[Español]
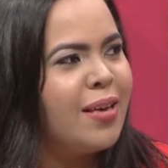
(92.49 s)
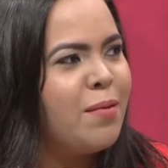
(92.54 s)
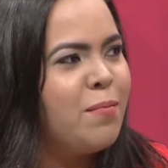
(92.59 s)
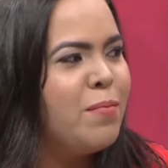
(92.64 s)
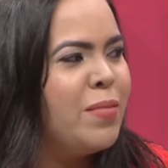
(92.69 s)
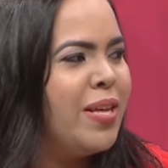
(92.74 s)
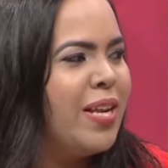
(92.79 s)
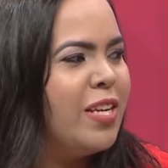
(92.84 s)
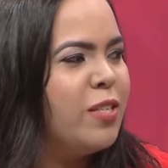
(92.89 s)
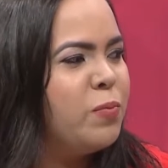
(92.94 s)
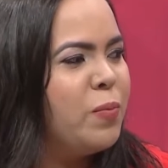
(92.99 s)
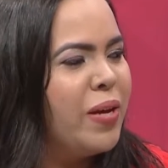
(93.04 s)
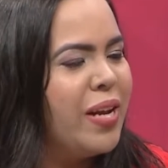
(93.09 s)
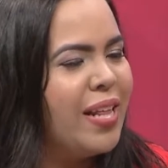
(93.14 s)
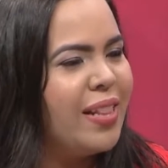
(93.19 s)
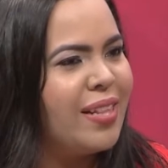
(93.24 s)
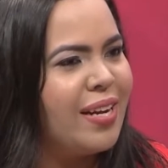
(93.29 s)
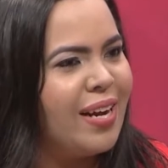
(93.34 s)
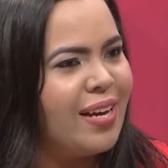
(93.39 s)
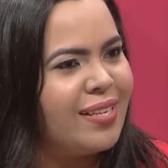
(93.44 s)
miras para
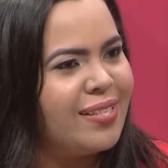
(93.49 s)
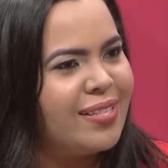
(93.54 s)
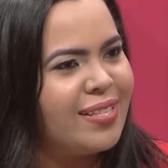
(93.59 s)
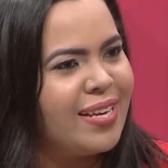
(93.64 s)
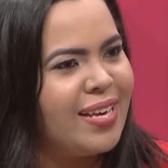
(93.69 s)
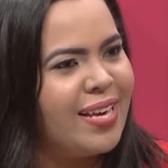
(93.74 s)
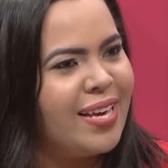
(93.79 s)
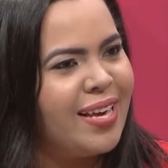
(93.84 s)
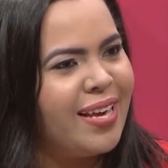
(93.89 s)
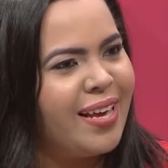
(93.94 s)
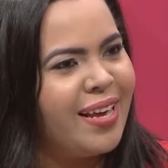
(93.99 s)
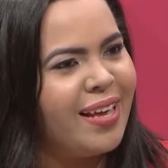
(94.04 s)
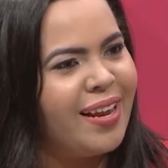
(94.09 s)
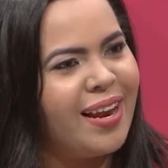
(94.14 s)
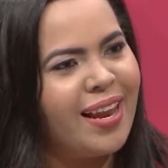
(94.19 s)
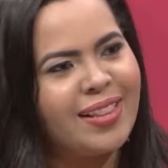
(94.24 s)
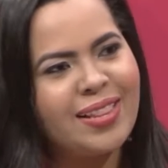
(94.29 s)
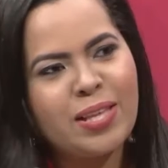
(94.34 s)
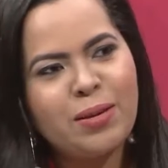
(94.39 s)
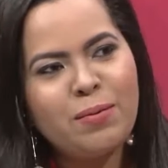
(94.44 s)
atrás y
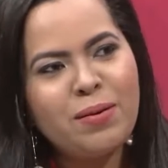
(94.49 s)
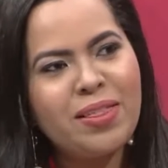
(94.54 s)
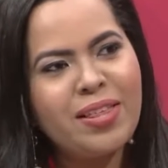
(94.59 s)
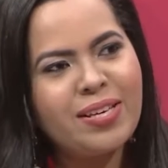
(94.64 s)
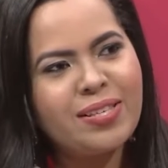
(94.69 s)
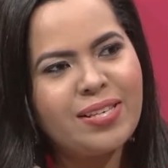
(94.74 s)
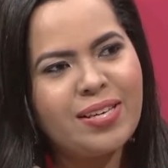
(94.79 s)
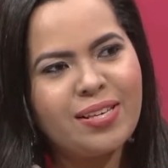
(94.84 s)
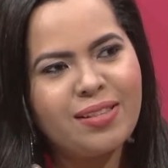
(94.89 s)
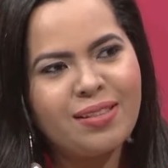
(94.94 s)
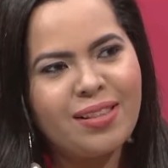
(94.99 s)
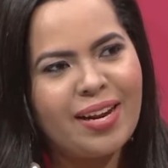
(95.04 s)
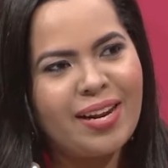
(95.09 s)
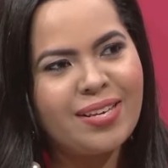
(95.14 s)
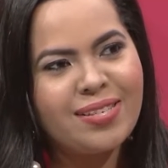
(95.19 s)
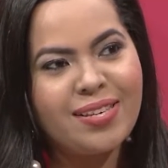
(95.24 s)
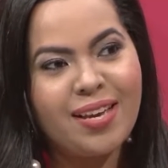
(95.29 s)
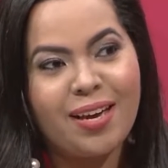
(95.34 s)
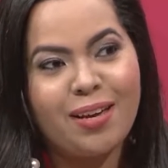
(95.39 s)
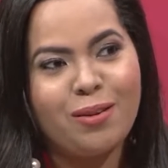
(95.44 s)
la TV de hace
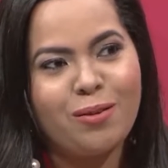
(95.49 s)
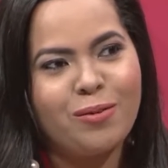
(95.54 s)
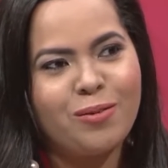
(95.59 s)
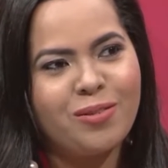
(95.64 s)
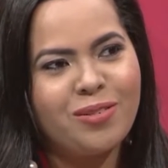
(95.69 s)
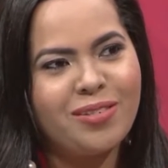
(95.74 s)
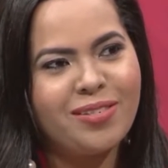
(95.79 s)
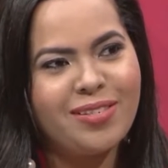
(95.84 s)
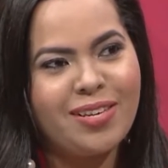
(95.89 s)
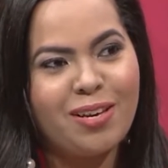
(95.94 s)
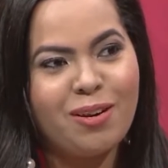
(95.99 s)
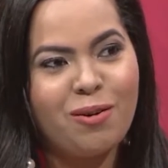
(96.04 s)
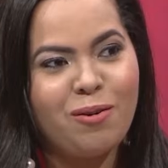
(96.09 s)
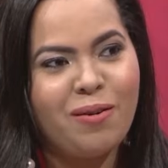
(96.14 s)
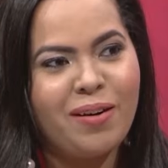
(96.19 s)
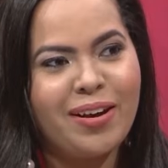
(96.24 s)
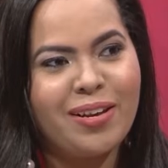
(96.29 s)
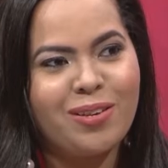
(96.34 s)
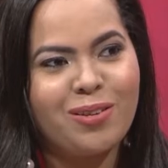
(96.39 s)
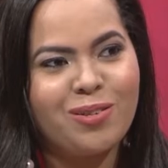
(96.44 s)
tres años, cinco
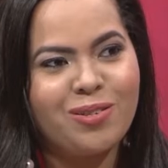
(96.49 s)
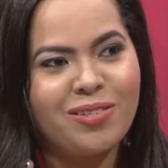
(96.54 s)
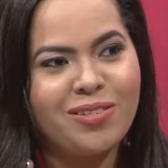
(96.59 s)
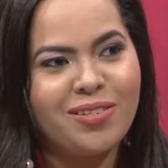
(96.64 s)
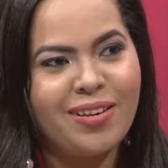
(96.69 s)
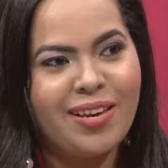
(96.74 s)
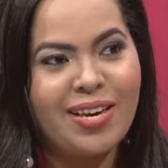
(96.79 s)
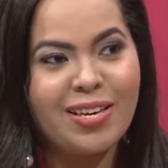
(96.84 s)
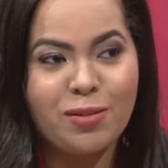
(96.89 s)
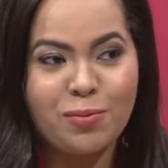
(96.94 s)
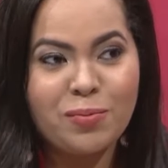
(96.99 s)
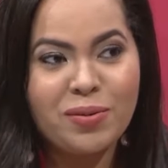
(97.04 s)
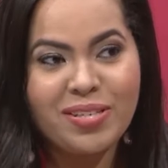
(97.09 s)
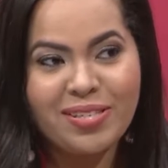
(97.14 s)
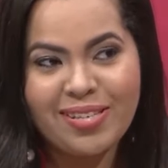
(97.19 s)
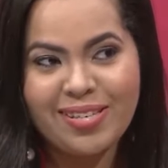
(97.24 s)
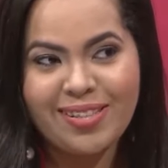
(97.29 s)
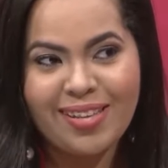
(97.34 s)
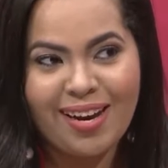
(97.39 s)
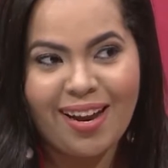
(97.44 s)
años, es muy
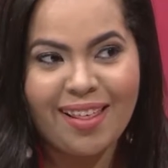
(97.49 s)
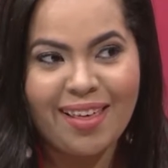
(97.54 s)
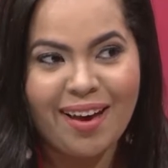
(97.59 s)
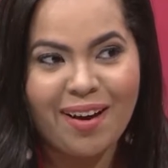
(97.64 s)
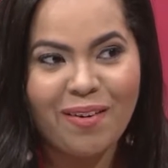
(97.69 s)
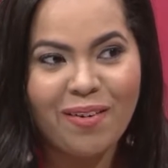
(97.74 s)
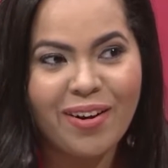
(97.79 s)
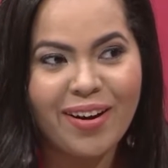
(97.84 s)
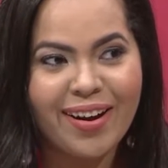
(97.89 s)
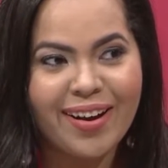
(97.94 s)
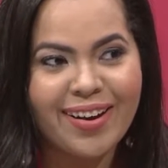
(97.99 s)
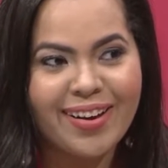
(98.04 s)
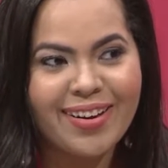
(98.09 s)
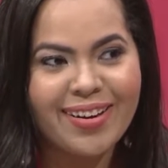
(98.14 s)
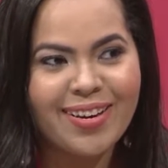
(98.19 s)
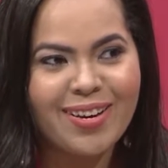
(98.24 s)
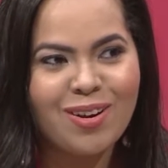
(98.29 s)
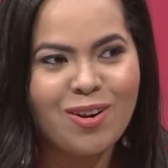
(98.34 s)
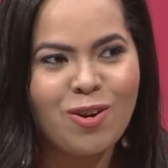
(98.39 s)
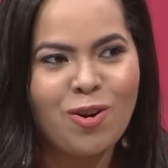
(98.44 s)
distinta a la de ahora.
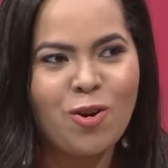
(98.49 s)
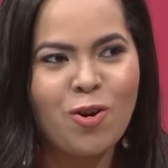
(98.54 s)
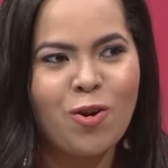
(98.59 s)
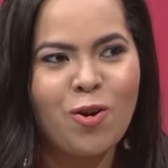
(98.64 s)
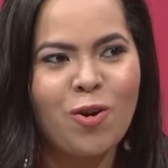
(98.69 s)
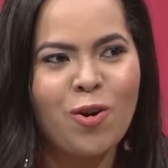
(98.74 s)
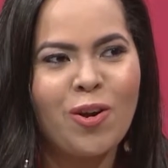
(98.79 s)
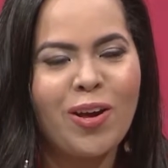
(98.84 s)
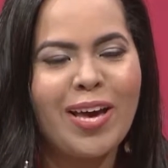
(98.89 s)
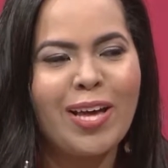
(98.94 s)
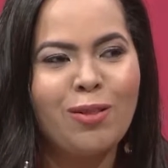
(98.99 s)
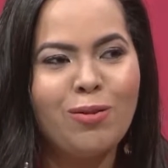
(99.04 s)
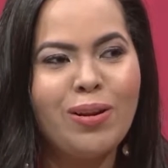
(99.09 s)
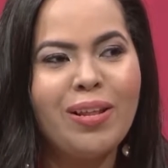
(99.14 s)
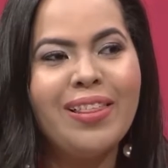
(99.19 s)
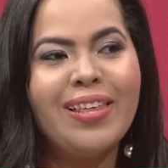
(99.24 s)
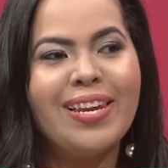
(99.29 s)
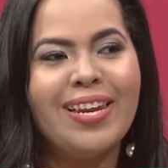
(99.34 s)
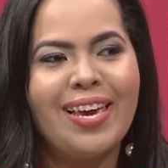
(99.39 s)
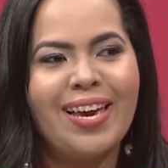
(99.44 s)
¿Qué tú le
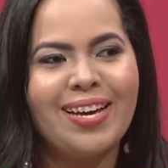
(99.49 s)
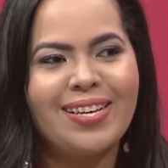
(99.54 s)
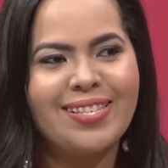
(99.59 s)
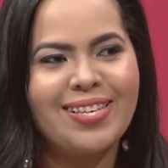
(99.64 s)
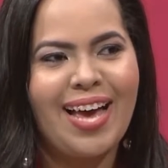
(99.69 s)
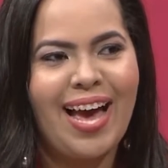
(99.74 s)
dirías